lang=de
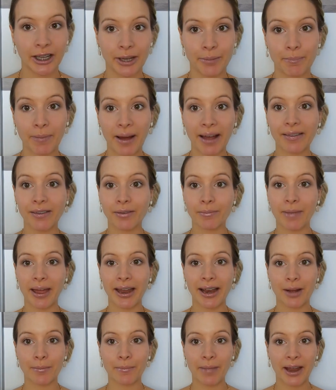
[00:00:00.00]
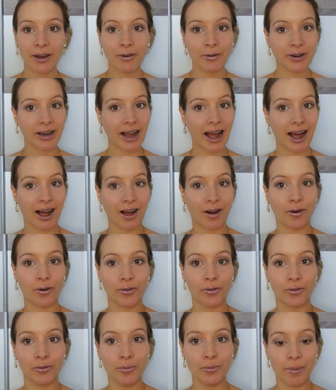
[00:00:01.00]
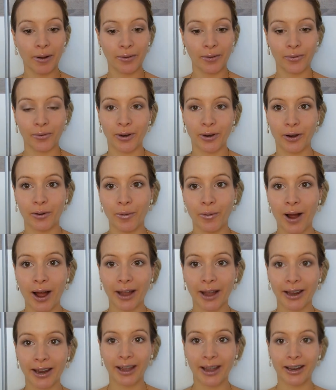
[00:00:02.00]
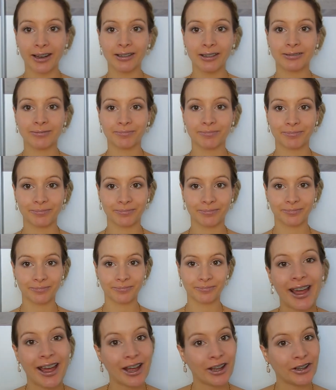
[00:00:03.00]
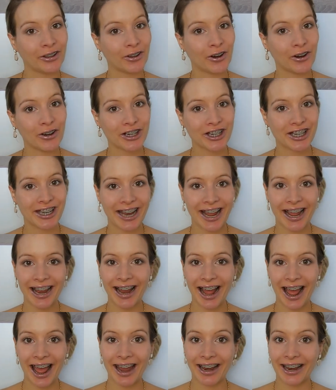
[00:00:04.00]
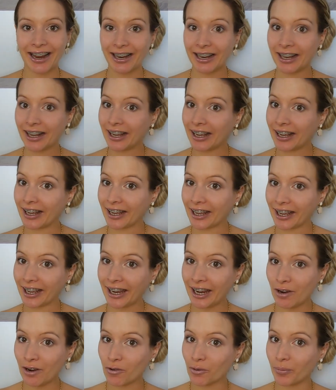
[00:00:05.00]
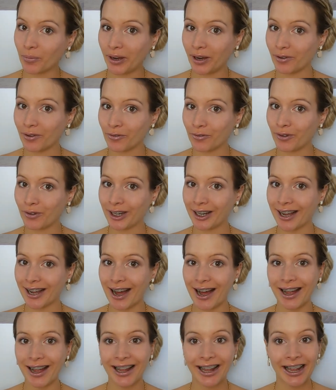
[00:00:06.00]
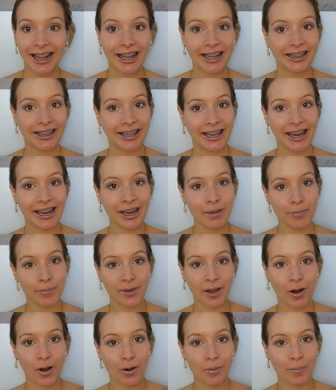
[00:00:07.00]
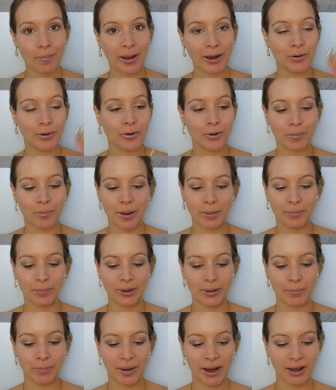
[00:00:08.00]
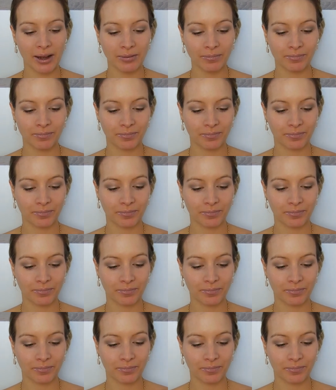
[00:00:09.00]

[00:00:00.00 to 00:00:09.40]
Die passt meiner Meinung nach auch super zu den Ohrringen. Noch schnell einen Ring um den Finger. Den gibt es auch bei Look by Bieber.